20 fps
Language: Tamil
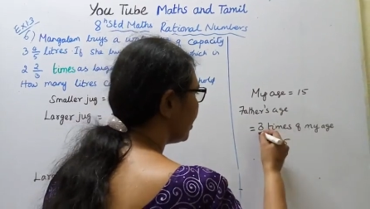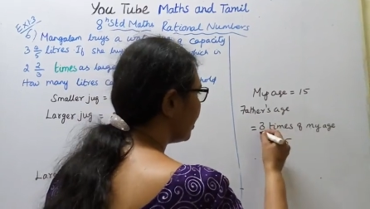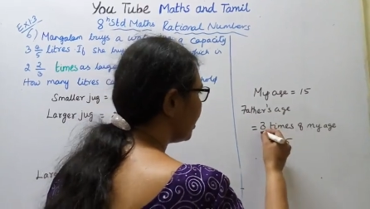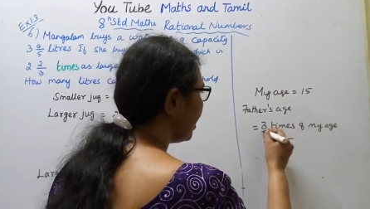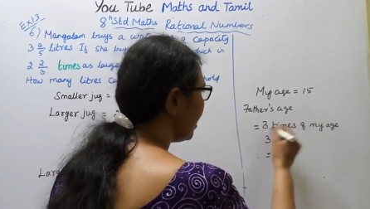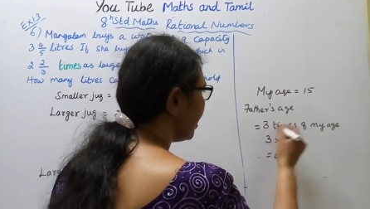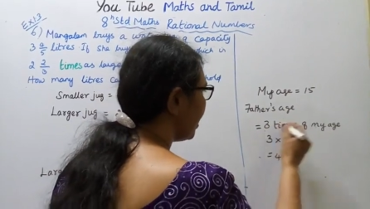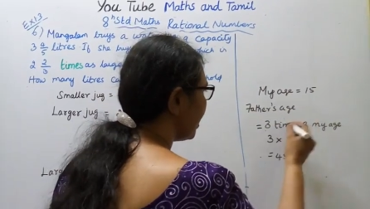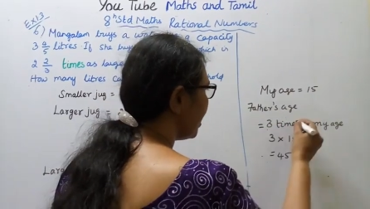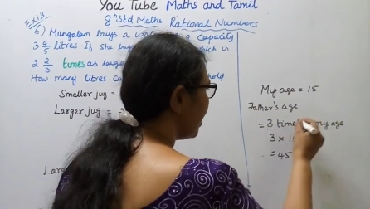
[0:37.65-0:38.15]

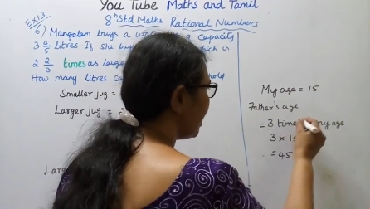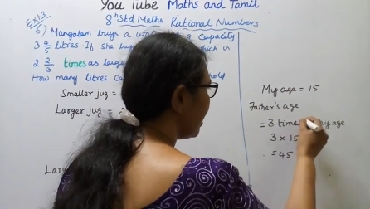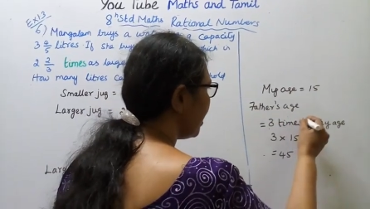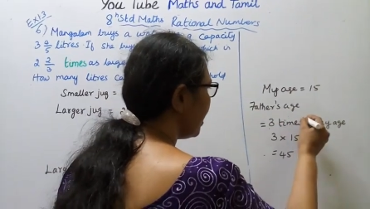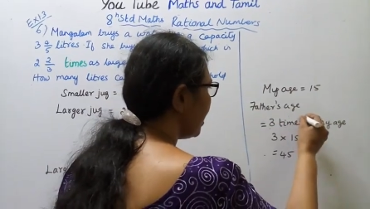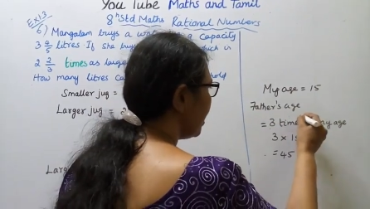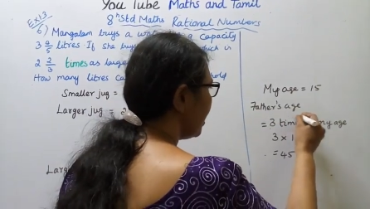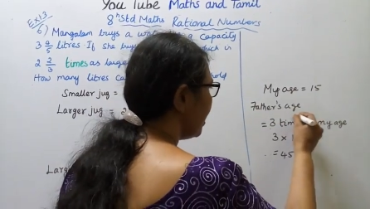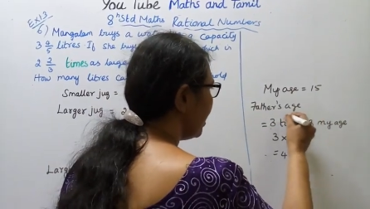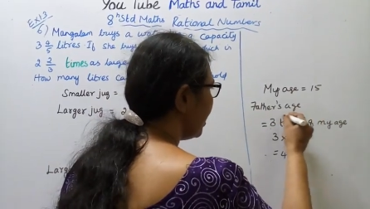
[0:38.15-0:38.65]
த்ரீ
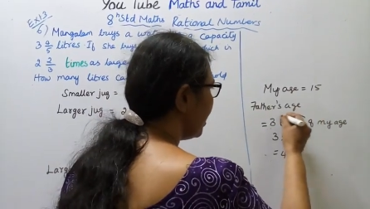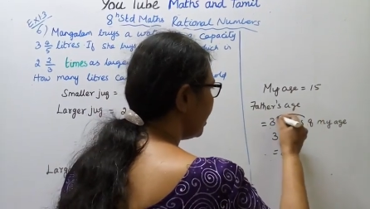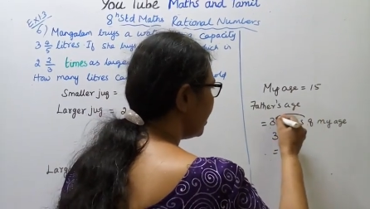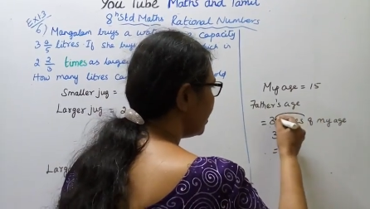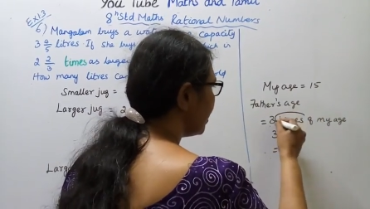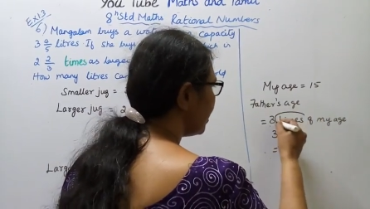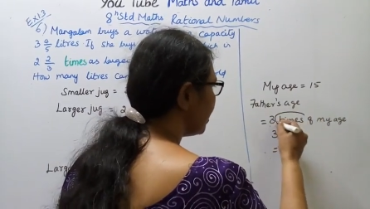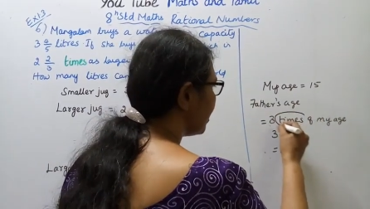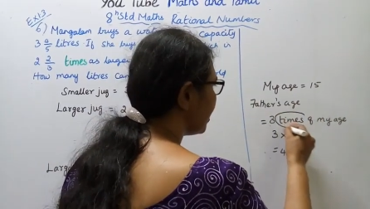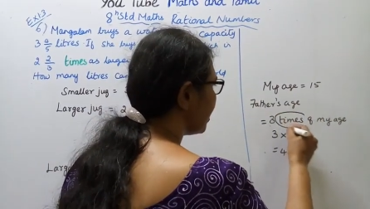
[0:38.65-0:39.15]

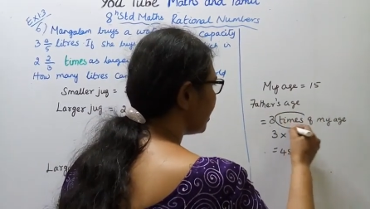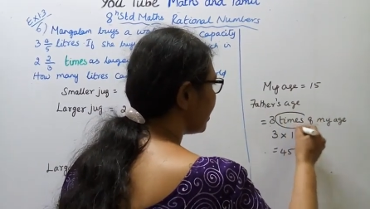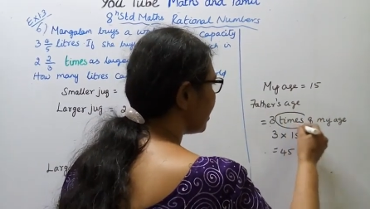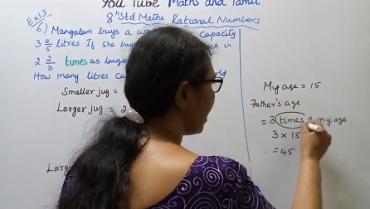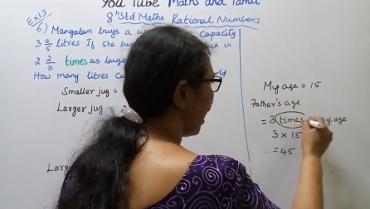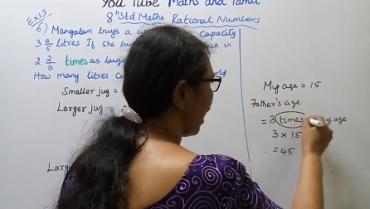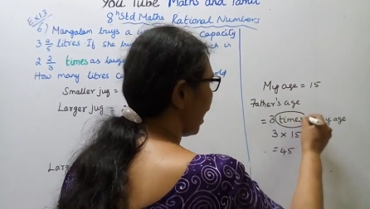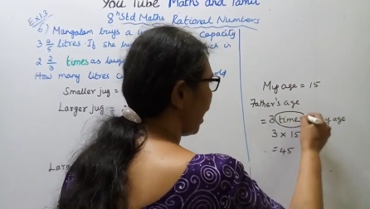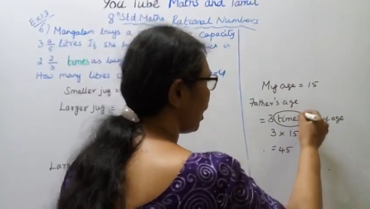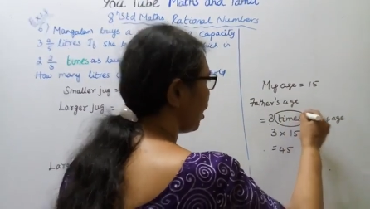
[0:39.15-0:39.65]

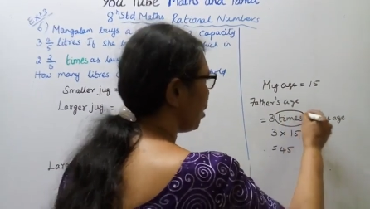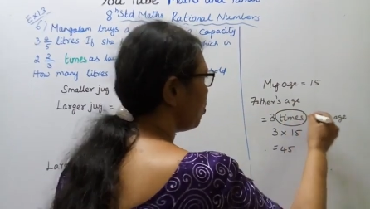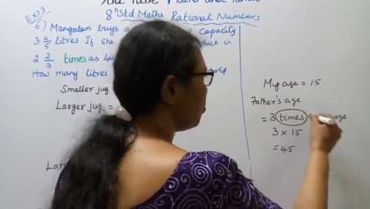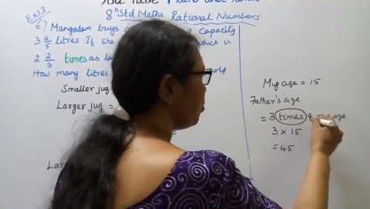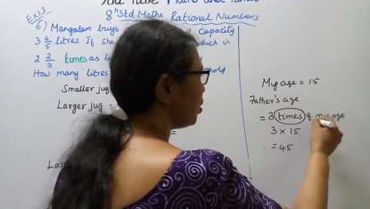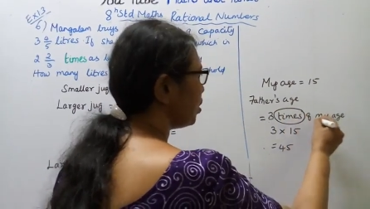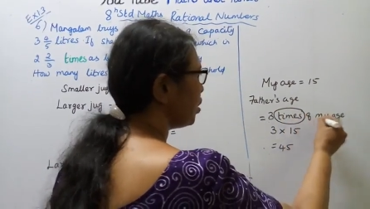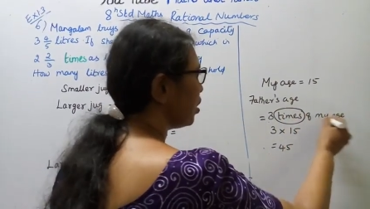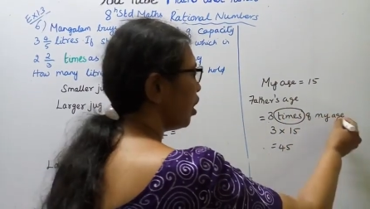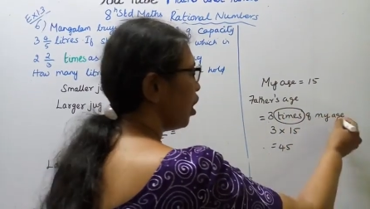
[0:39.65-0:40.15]

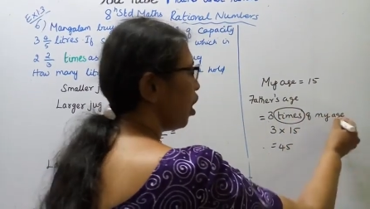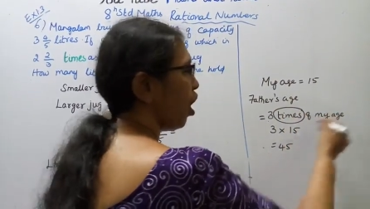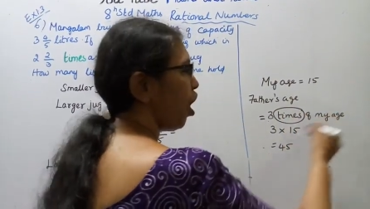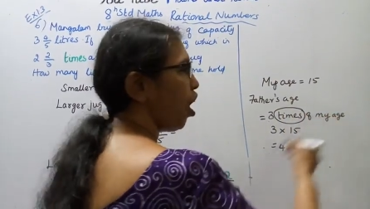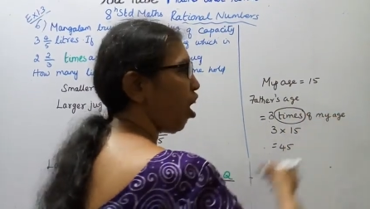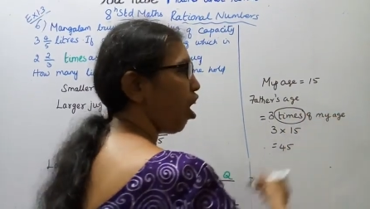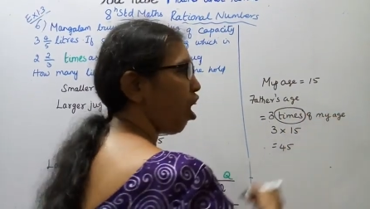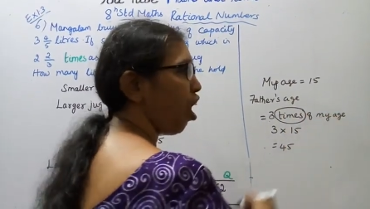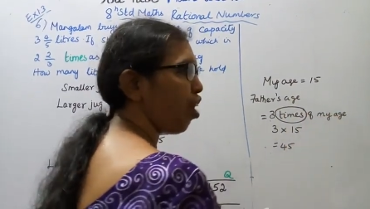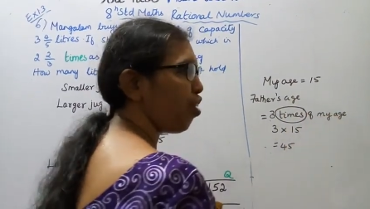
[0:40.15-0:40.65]
டைம்ஸ்
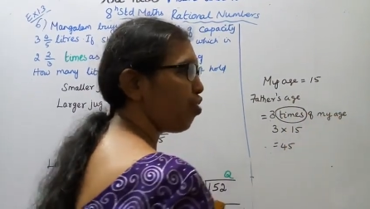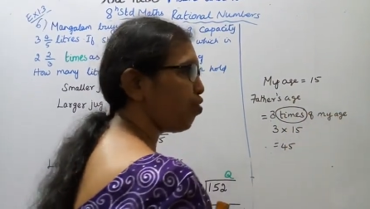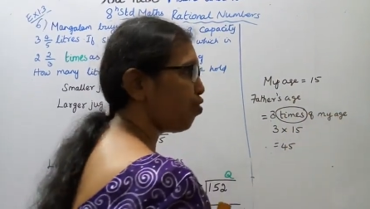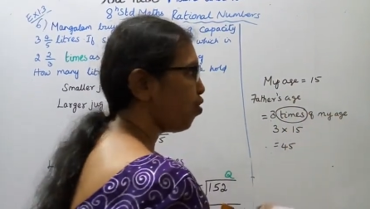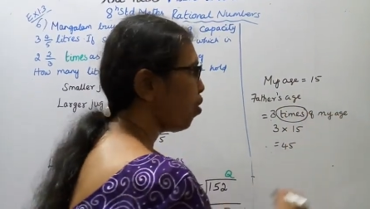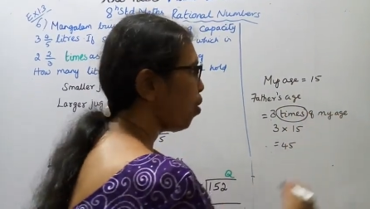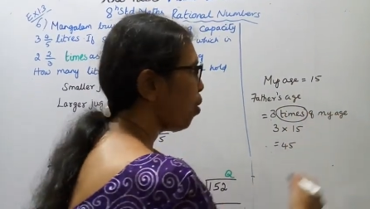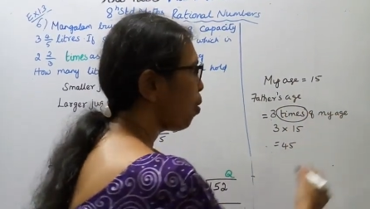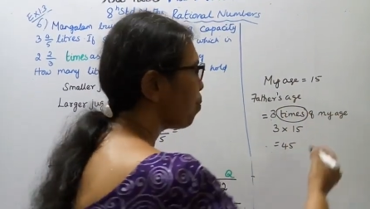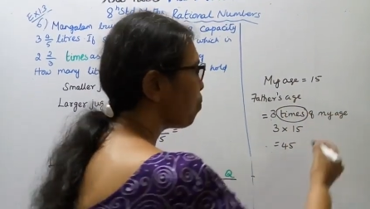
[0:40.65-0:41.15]
ஆஃப்
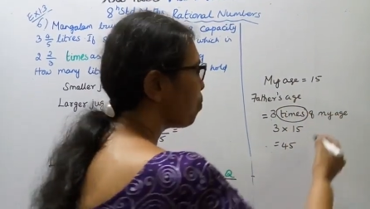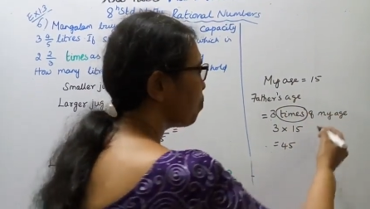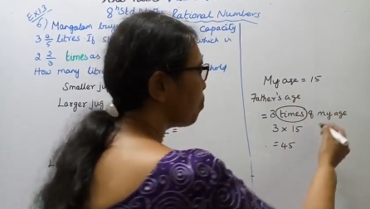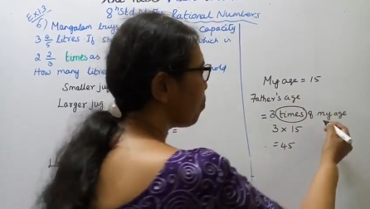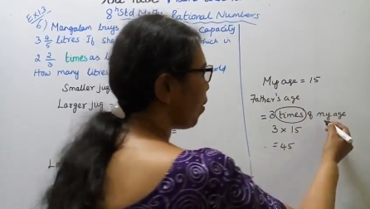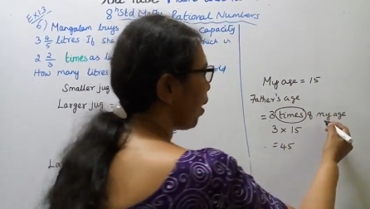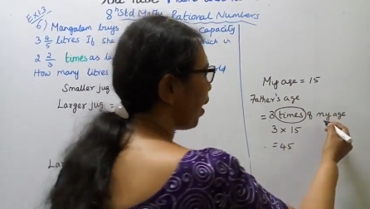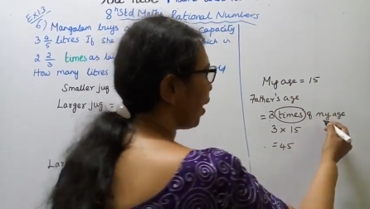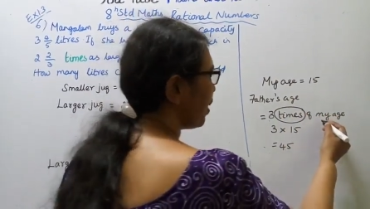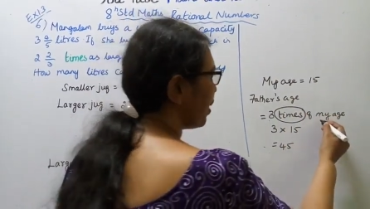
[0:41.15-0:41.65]

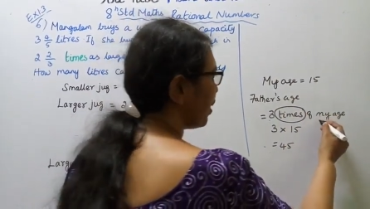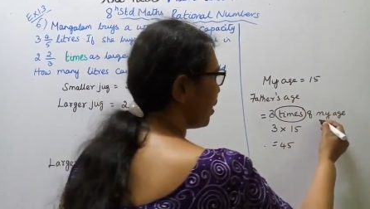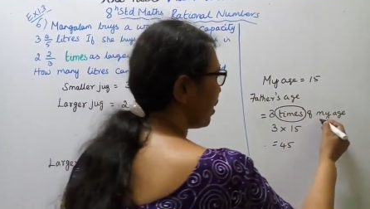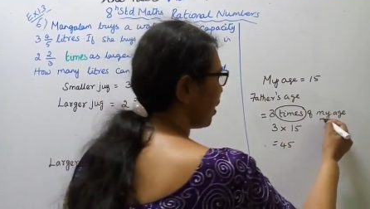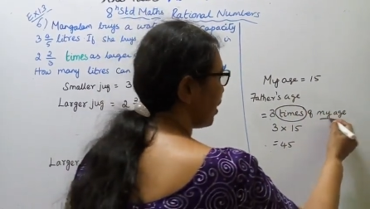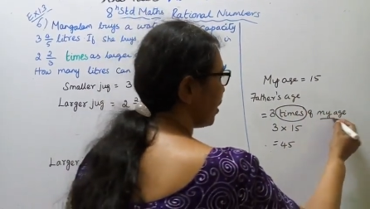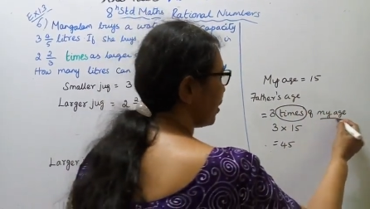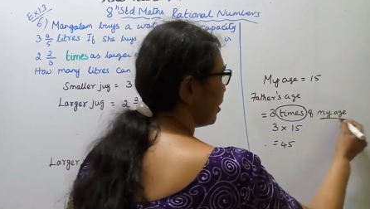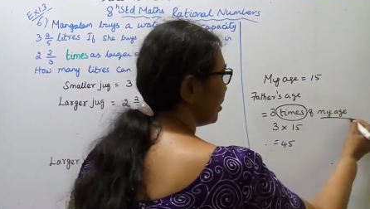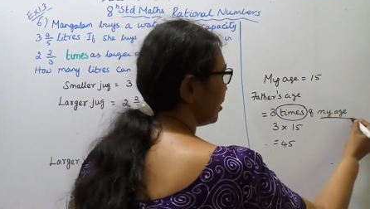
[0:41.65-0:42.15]
மை
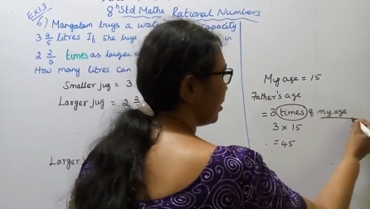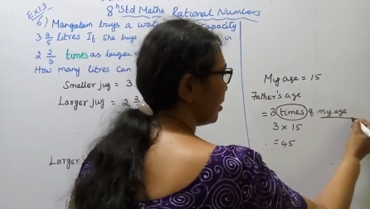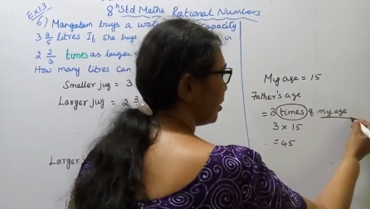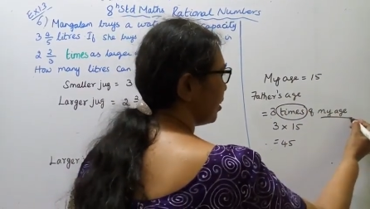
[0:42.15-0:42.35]
ஏஜ்